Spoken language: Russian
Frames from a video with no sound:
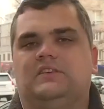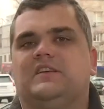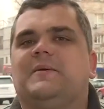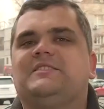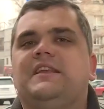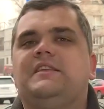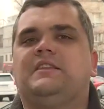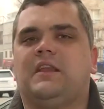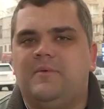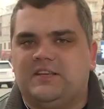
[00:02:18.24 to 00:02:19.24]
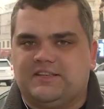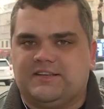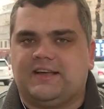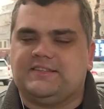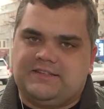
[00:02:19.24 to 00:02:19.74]
За последние три месяца
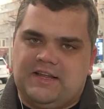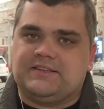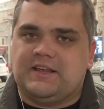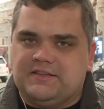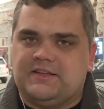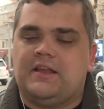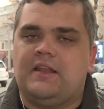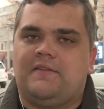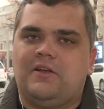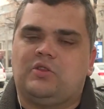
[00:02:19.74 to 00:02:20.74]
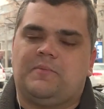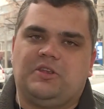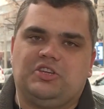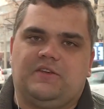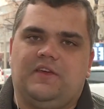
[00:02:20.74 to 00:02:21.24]
казахстанская национальная валюта
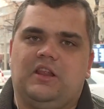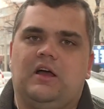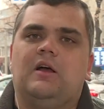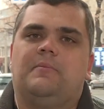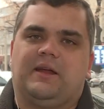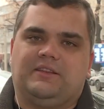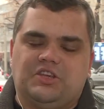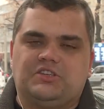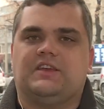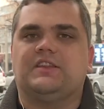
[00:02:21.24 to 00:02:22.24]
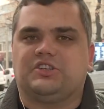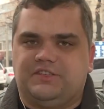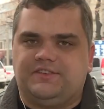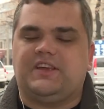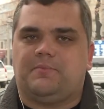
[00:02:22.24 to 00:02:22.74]
подешевела практически на
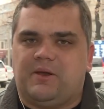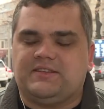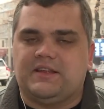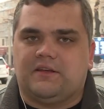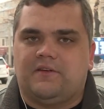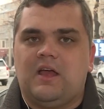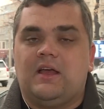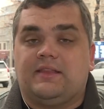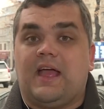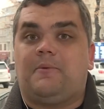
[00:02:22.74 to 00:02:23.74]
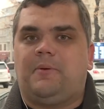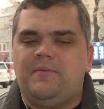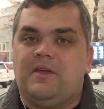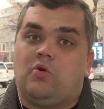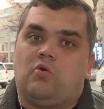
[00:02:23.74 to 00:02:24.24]
60%. Так, к
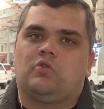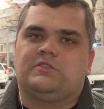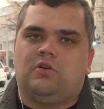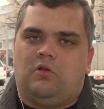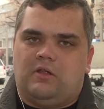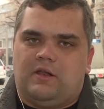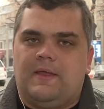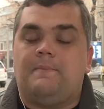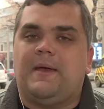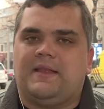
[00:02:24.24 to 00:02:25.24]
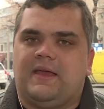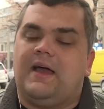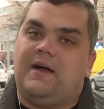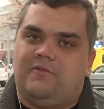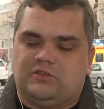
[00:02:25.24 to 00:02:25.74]
примеру, курс доллара на 5
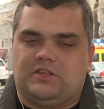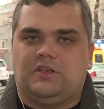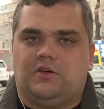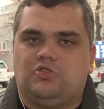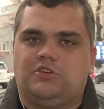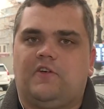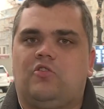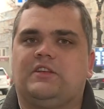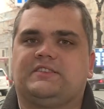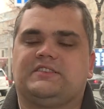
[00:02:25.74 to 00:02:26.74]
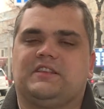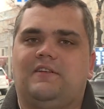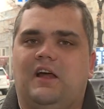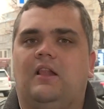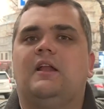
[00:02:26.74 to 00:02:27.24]
августа текущего года
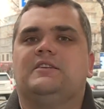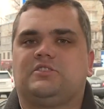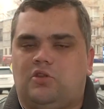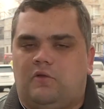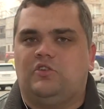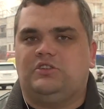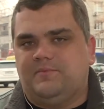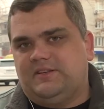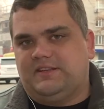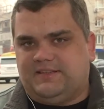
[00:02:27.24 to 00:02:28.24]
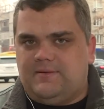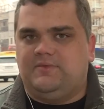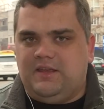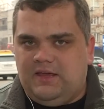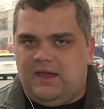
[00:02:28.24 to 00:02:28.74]
составлял 187
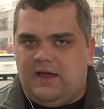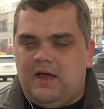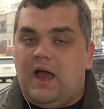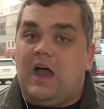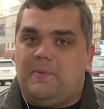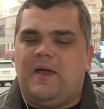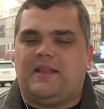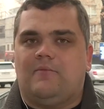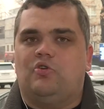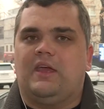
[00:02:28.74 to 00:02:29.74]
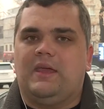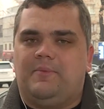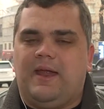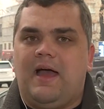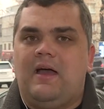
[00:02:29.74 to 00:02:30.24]
тенге, а к 5
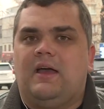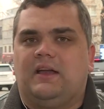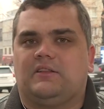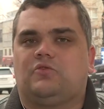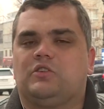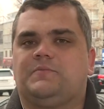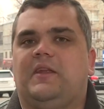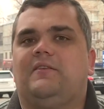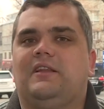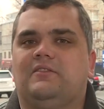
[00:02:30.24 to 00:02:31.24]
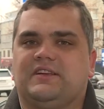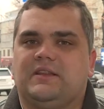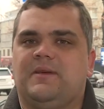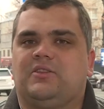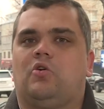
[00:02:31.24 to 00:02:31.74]
ноября этот курс перевалил за
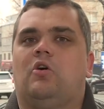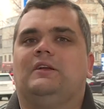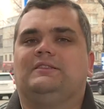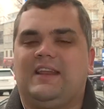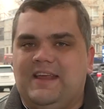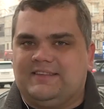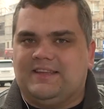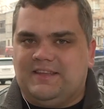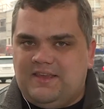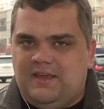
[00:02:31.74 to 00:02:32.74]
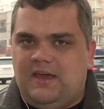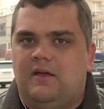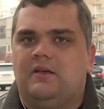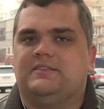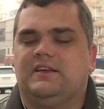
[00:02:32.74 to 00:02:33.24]
отметку 300 тенге
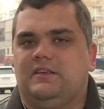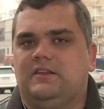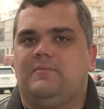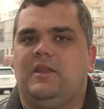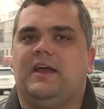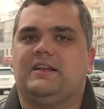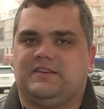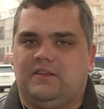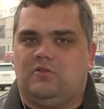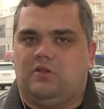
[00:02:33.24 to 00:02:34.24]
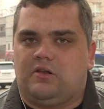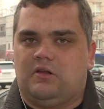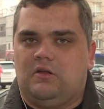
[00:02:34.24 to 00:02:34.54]
за один американский доллар.